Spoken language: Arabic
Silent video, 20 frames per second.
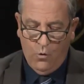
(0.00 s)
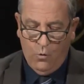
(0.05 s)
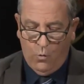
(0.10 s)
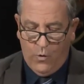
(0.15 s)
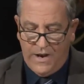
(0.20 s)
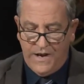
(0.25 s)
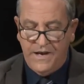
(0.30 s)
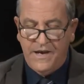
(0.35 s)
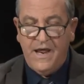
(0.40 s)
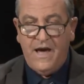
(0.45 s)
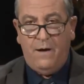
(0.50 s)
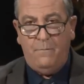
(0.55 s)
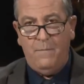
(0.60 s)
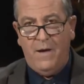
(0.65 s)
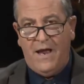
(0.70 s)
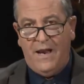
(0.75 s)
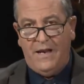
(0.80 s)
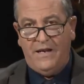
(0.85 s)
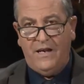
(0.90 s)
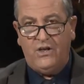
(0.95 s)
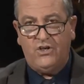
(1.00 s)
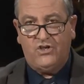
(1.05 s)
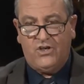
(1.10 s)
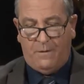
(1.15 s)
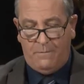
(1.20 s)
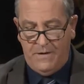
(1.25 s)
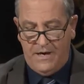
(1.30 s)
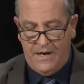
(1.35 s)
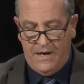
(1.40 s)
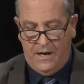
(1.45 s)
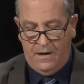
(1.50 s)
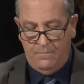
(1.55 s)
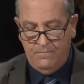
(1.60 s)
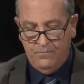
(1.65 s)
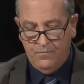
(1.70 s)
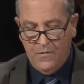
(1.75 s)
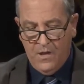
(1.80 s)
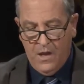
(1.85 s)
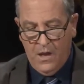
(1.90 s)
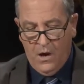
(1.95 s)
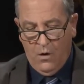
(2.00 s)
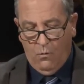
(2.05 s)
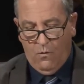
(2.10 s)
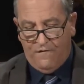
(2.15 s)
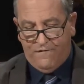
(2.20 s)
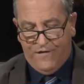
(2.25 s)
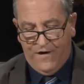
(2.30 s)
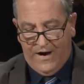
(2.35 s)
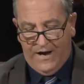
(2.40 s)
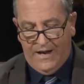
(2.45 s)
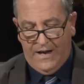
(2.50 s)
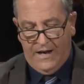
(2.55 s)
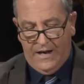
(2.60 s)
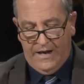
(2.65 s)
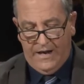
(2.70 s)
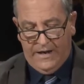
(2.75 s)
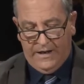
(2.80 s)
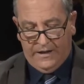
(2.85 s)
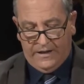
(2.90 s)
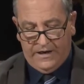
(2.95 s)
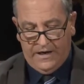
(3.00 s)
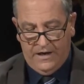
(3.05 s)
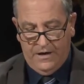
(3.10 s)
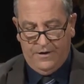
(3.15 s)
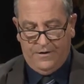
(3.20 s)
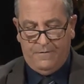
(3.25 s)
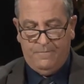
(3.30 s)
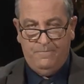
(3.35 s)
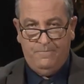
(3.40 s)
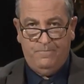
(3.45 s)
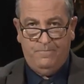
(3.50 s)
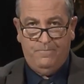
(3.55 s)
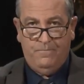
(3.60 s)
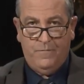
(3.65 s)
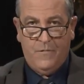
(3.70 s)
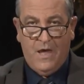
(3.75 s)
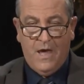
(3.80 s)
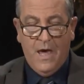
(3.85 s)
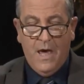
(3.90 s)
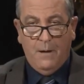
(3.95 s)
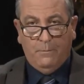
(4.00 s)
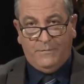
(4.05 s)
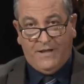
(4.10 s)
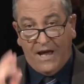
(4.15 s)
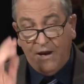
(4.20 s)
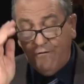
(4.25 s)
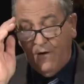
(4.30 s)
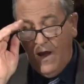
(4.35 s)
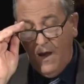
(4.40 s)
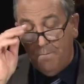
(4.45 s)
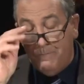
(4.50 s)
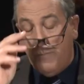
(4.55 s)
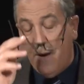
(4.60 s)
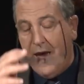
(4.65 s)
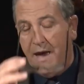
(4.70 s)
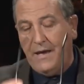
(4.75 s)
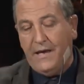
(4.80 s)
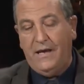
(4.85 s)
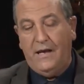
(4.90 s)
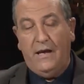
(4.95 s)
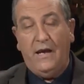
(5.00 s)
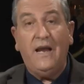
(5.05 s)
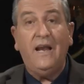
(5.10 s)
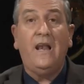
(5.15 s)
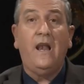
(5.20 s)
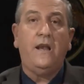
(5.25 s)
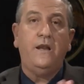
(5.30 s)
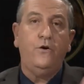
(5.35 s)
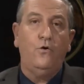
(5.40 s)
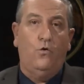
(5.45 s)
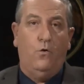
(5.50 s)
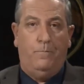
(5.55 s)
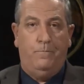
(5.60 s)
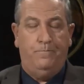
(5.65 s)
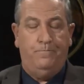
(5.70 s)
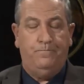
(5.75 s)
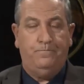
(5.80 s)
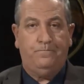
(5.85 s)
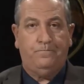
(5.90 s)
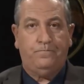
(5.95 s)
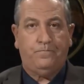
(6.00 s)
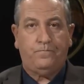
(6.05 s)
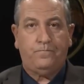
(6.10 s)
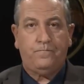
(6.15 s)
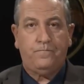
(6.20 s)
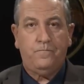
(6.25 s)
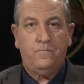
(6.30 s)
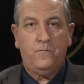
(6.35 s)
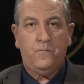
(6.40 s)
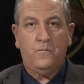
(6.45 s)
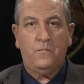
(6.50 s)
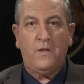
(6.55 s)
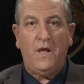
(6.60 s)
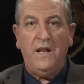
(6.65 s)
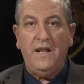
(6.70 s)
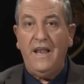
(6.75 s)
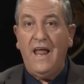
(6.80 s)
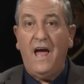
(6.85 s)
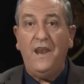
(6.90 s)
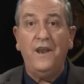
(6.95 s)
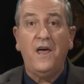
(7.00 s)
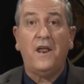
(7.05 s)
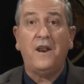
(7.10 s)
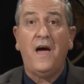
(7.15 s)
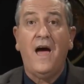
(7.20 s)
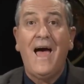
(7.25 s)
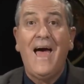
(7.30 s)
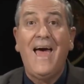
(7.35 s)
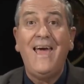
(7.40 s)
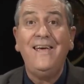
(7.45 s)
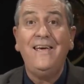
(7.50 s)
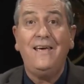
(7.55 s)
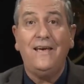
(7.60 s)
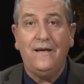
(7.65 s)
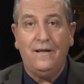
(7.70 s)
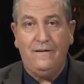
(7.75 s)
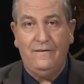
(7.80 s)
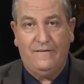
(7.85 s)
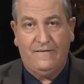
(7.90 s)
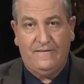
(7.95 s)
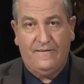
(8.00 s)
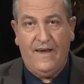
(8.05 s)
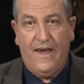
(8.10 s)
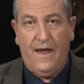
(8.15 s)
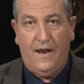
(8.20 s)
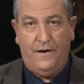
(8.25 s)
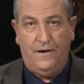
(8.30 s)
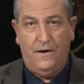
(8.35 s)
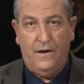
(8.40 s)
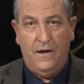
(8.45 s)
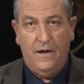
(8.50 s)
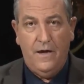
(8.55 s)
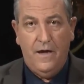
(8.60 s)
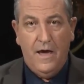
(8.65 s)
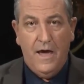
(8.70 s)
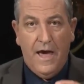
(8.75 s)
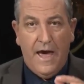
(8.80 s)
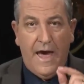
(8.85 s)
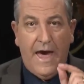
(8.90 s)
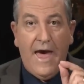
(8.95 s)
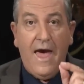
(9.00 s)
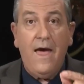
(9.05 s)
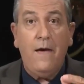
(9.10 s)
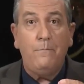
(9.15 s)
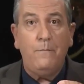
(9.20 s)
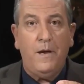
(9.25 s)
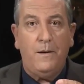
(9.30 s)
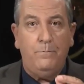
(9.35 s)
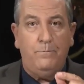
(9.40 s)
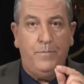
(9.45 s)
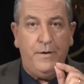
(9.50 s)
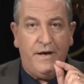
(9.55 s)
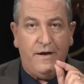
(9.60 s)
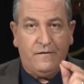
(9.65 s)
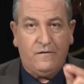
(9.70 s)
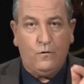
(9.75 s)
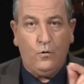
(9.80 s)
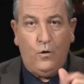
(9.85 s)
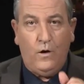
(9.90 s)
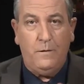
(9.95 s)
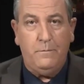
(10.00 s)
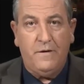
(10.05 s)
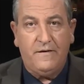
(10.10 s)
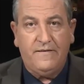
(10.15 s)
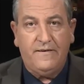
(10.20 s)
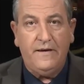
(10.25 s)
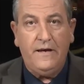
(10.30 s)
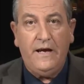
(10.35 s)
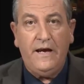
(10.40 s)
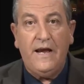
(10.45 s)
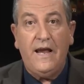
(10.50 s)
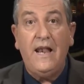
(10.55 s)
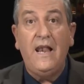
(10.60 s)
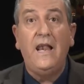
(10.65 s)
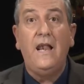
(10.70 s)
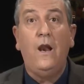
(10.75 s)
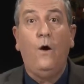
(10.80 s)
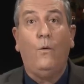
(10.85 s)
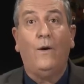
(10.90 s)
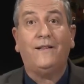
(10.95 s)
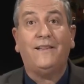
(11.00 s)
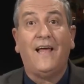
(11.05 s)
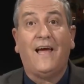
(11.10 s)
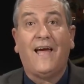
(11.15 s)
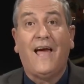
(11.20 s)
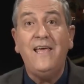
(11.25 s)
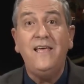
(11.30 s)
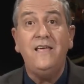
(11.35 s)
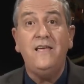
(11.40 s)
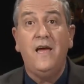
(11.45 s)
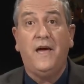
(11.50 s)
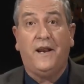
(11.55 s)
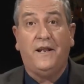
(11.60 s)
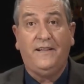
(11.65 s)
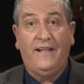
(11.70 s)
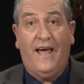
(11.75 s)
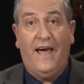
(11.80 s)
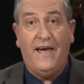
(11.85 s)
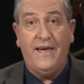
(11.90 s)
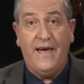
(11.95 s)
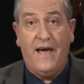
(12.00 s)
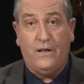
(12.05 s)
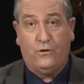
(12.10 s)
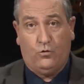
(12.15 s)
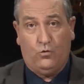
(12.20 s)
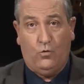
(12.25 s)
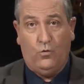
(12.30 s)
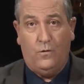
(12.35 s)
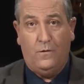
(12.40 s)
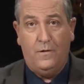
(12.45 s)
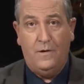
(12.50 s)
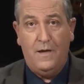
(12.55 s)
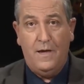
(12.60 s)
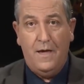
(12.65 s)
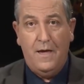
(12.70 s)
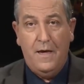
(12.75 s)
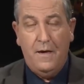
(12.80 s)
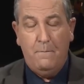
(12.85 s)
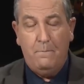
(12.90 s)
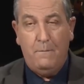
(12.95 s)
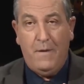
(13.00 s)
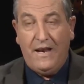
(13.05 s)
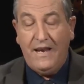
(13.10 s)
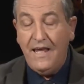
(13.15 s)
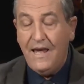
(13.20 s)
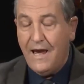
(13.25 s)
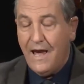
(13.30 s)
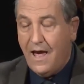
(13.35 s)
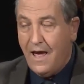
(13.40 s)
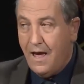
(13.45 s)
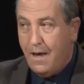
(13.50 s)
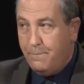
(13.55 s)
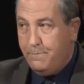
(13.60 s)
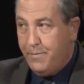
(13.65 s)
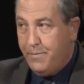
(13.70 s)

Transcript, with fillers: والنعمه للجميع وفعل الخير. تعرف احبائي الى اليوم لا نرى اي انسان امن بيسوع المسيح الا وتغيرت حياته مليئه